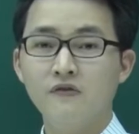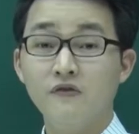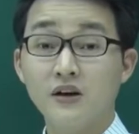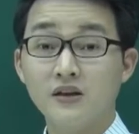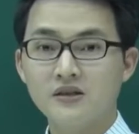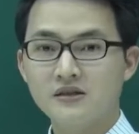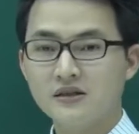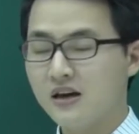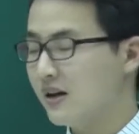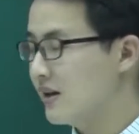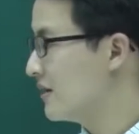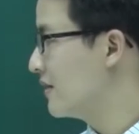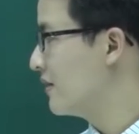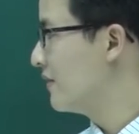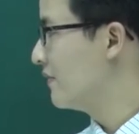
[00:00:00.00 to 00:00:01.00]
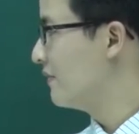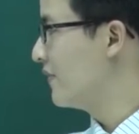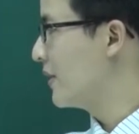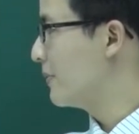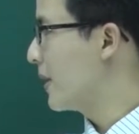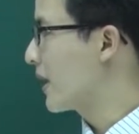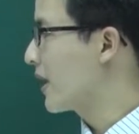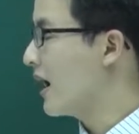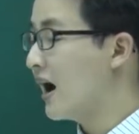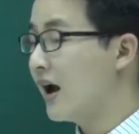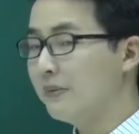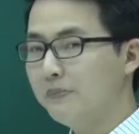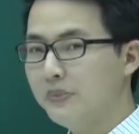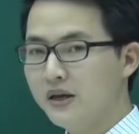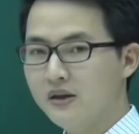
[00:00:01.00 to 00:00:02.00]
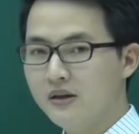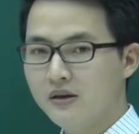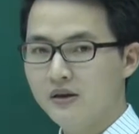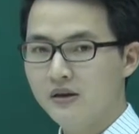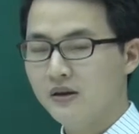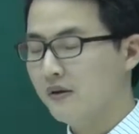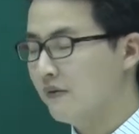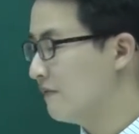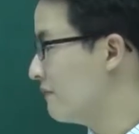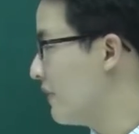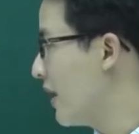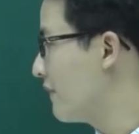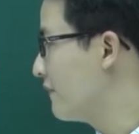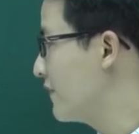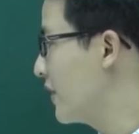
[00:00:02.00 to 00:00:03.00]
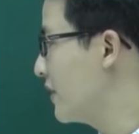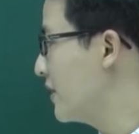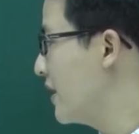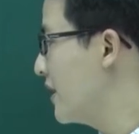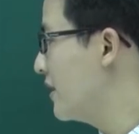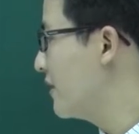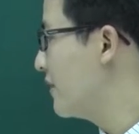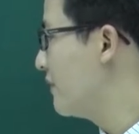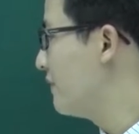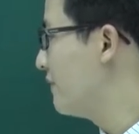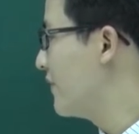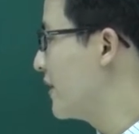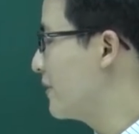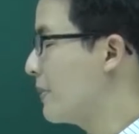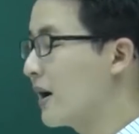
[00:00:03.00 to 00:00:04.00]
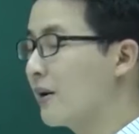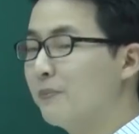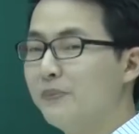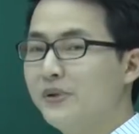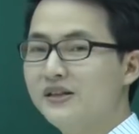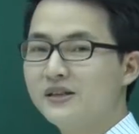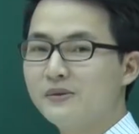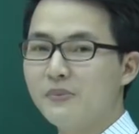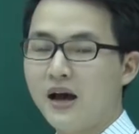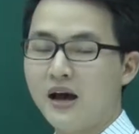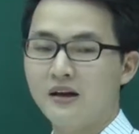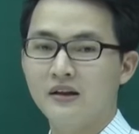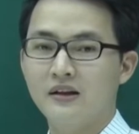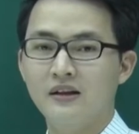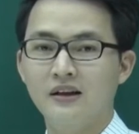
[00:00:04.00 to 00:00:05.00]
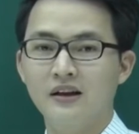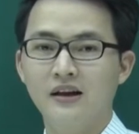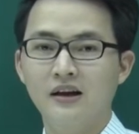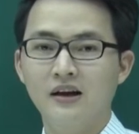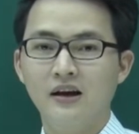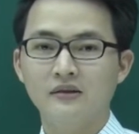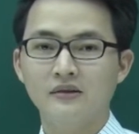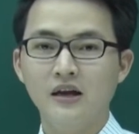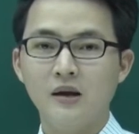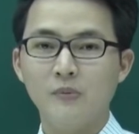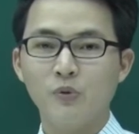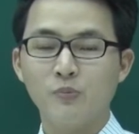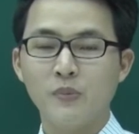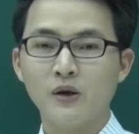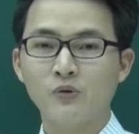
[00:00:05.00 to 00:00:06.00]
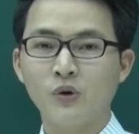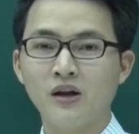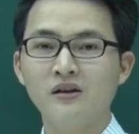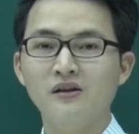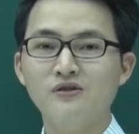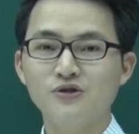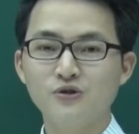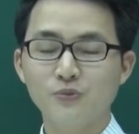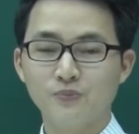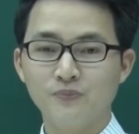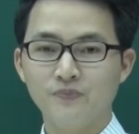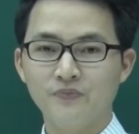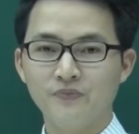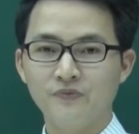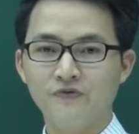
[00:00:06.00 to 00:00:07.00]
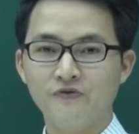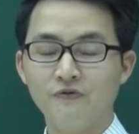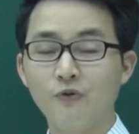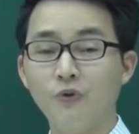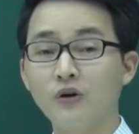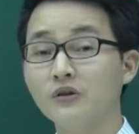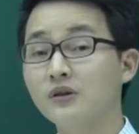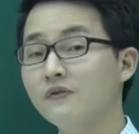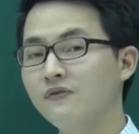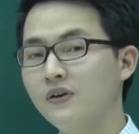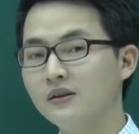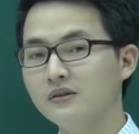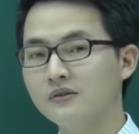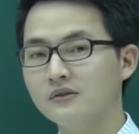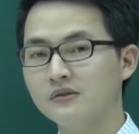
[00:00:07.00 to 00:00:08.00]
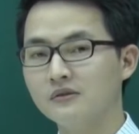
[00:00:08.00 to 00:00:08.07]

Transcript: Phần C, V bằng hai pi. Và phương án D, V bằng pi trên ba. Đây là một bài toán ứng dụng của tích phân.